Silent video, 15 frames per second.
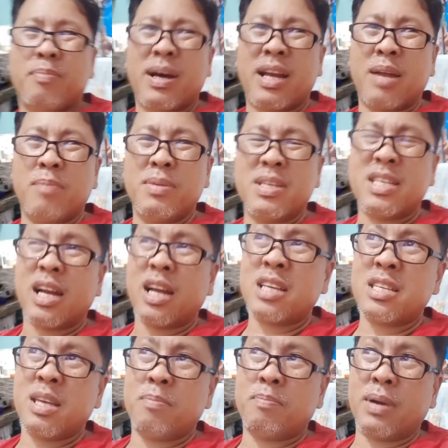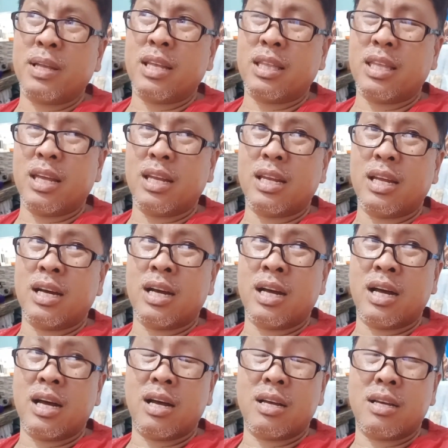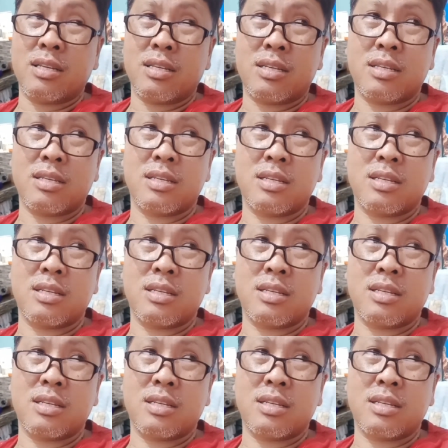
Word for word: para minsan kasi pagdating ng uh,